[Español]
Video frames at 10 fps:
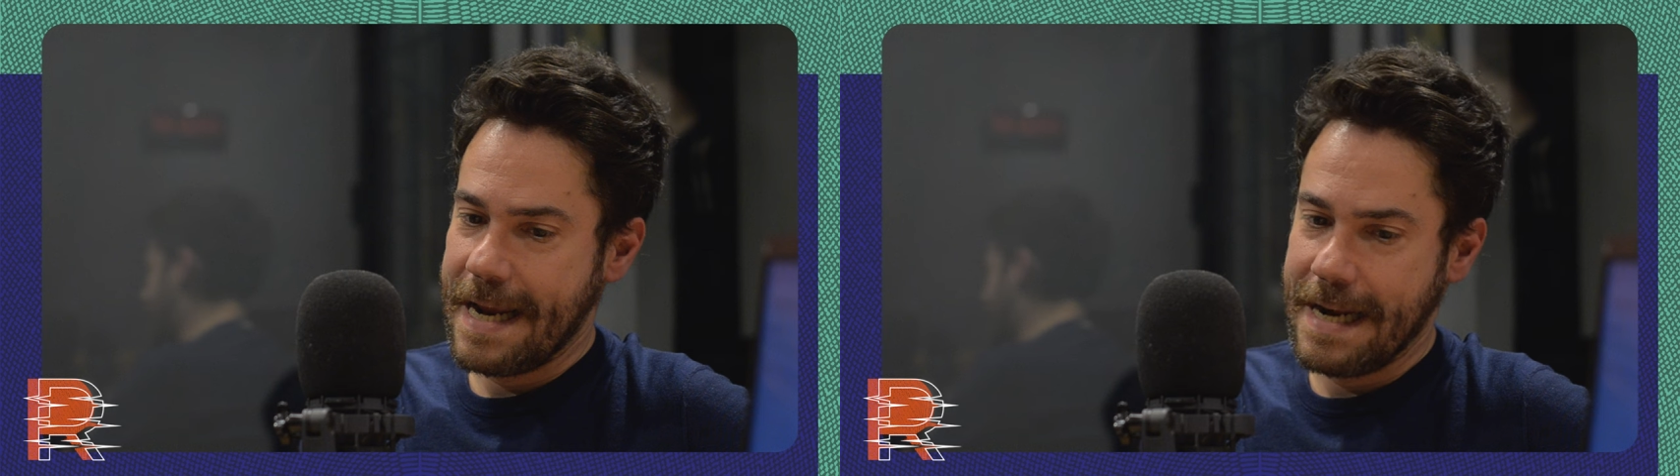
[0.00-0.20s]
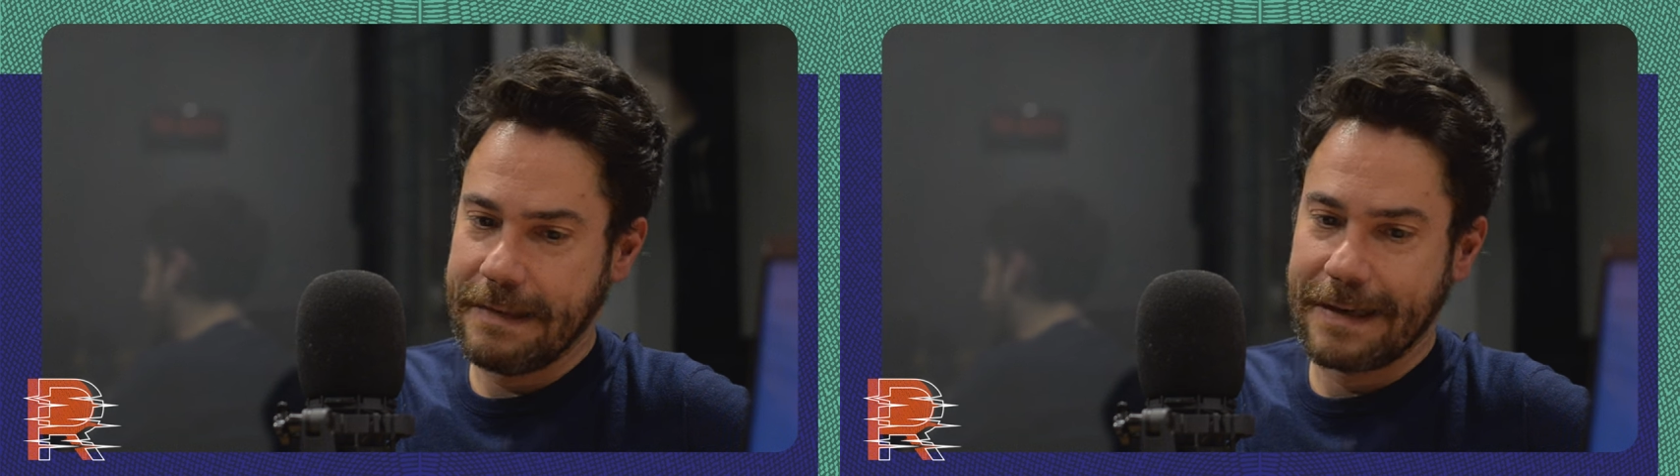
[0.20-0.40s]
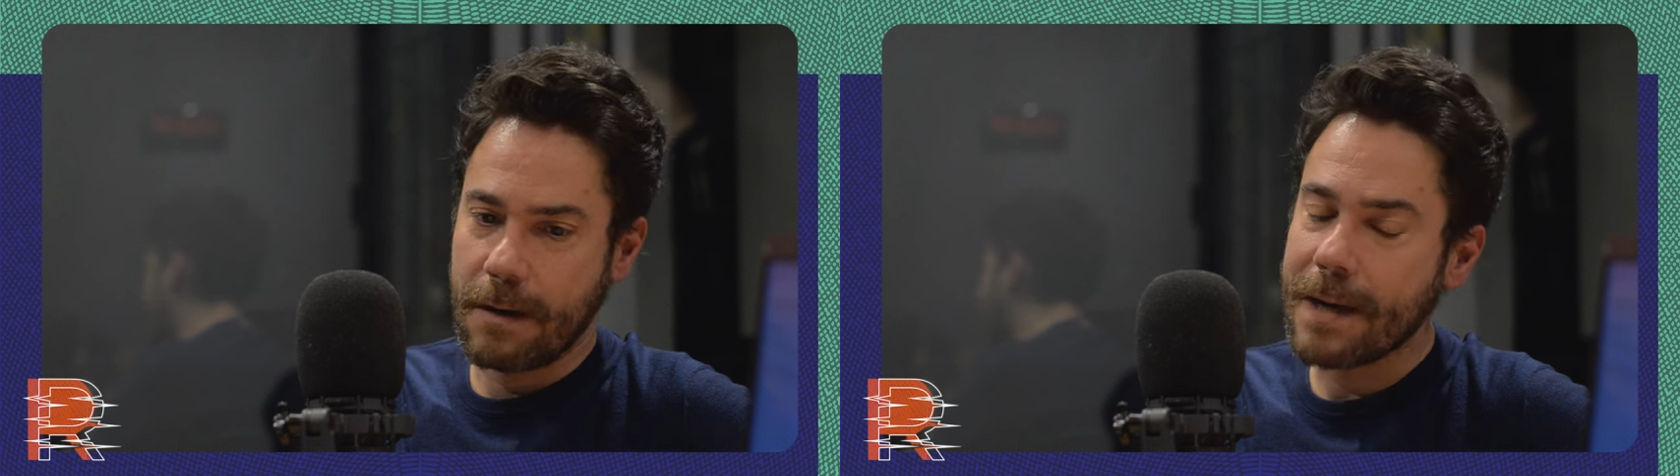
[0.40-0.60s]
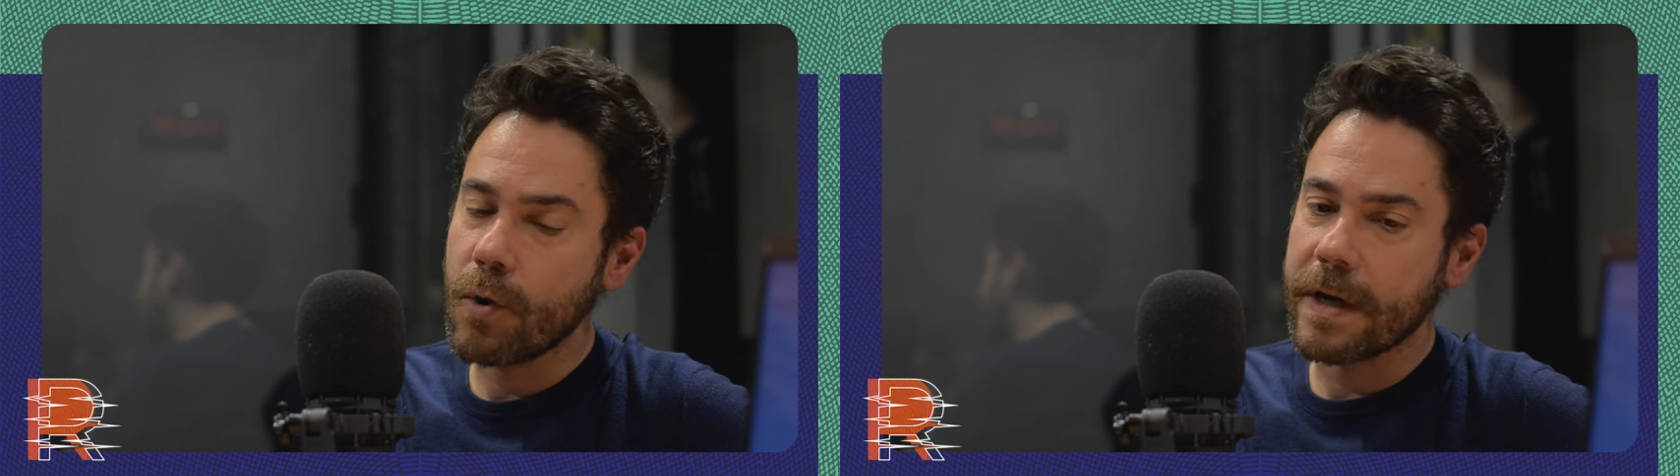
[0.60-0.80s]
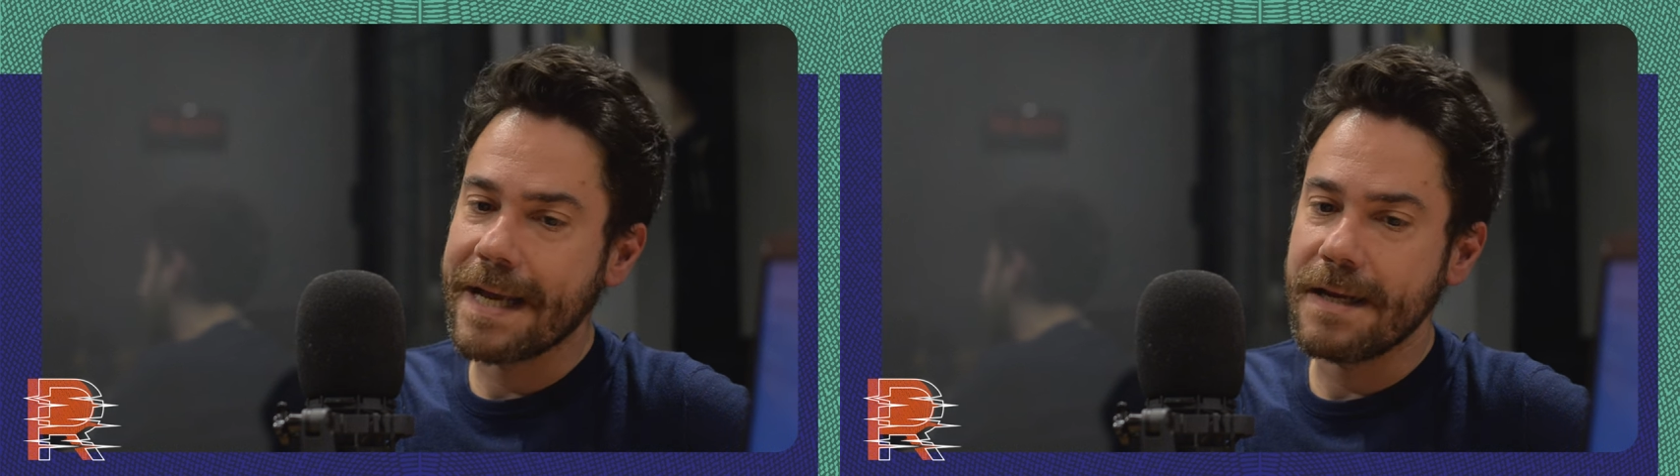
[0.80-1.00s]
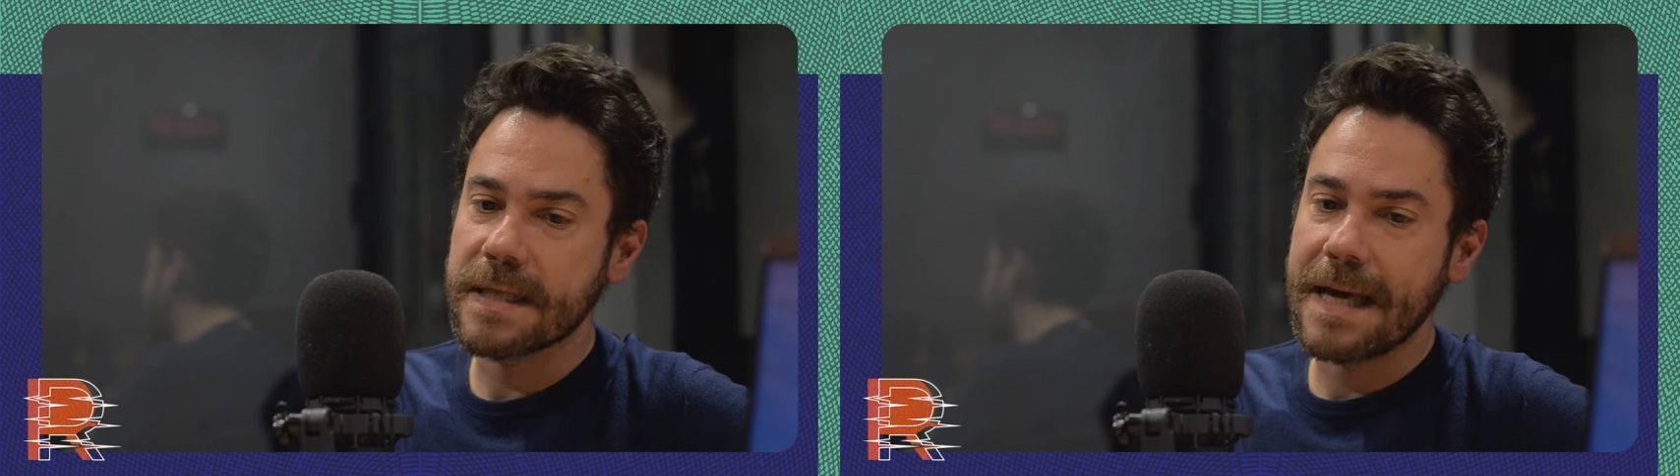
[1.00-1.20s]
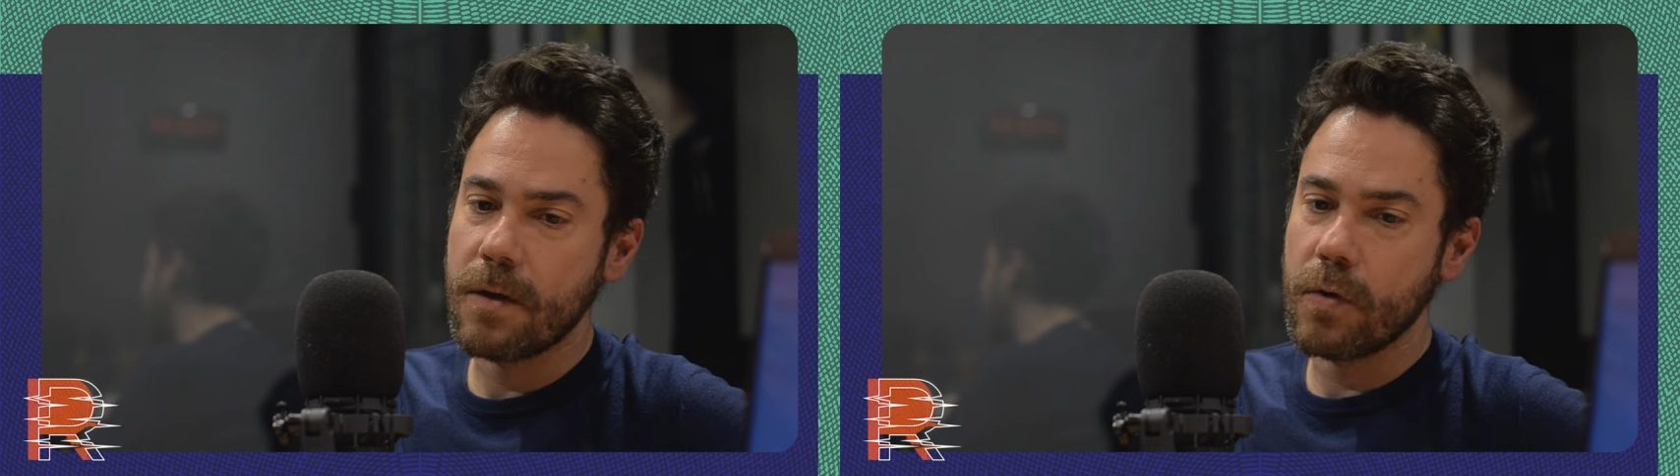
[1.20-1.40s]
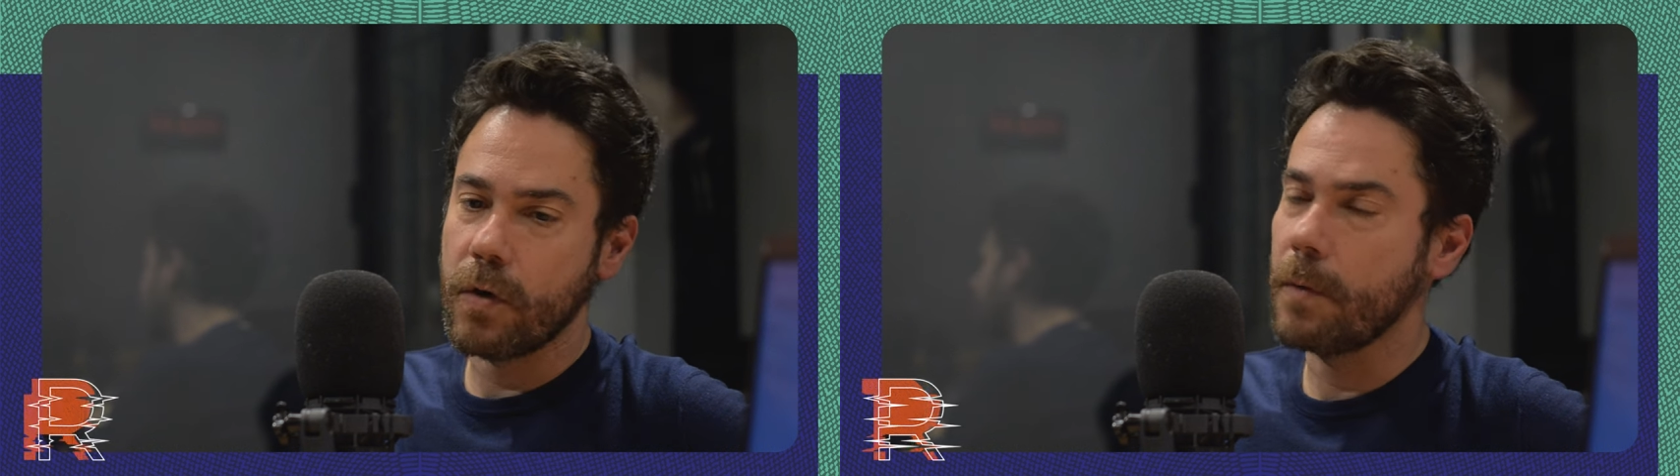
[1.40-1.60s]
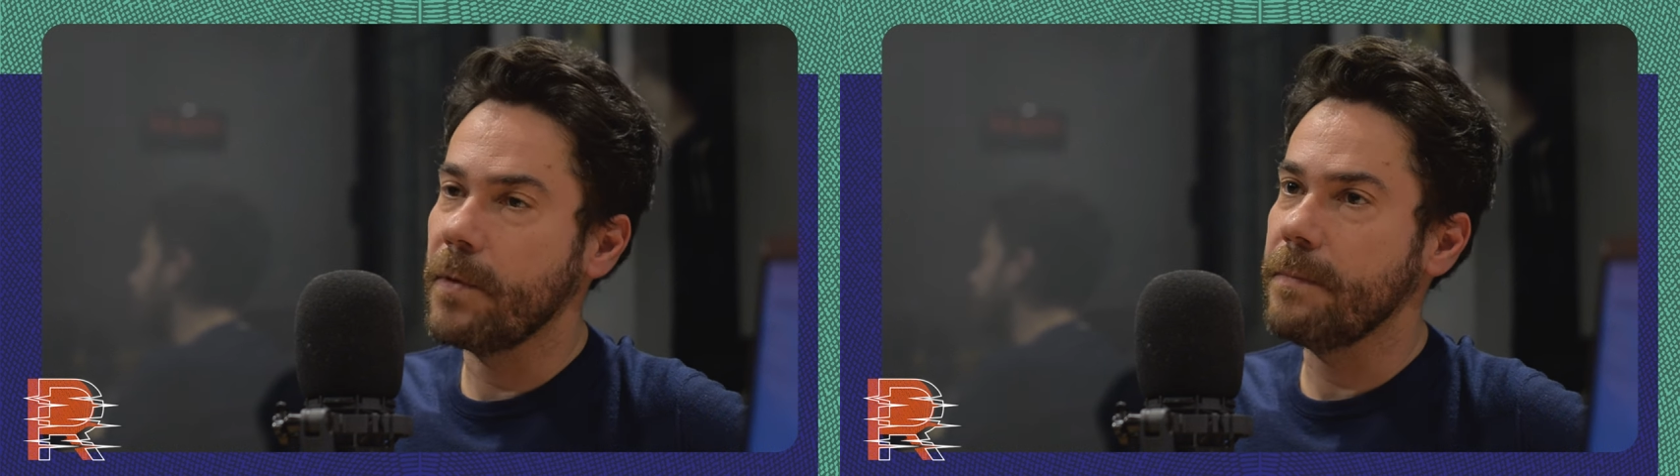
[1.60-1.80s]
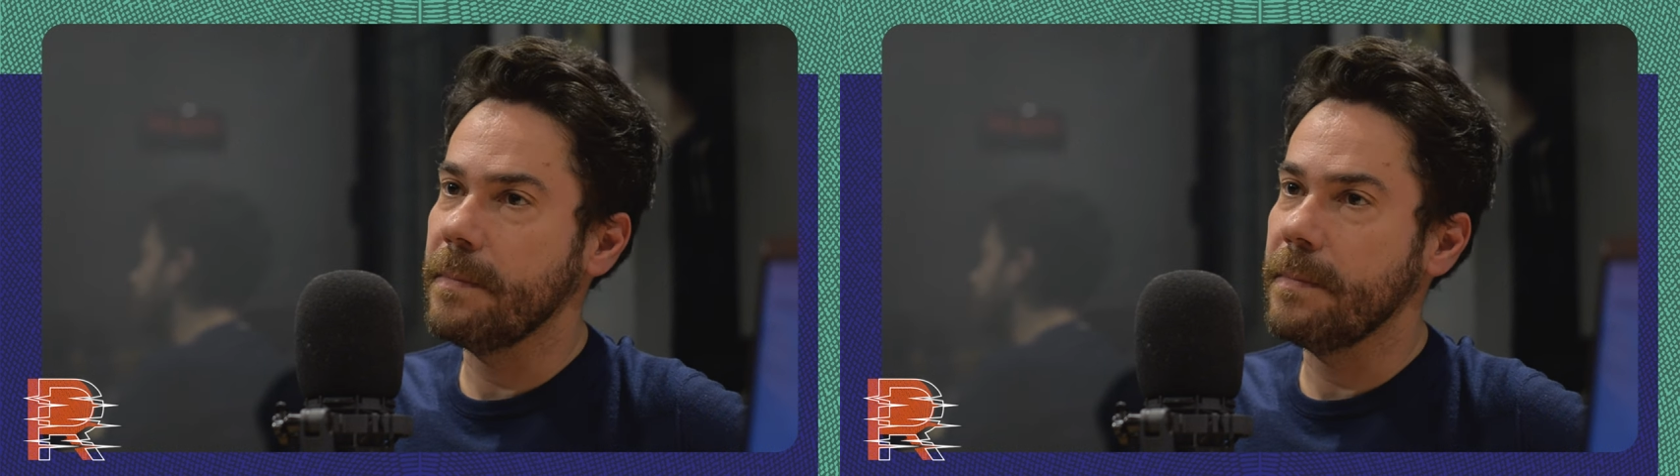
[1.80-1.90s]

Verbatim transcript: el trabajo organizado, los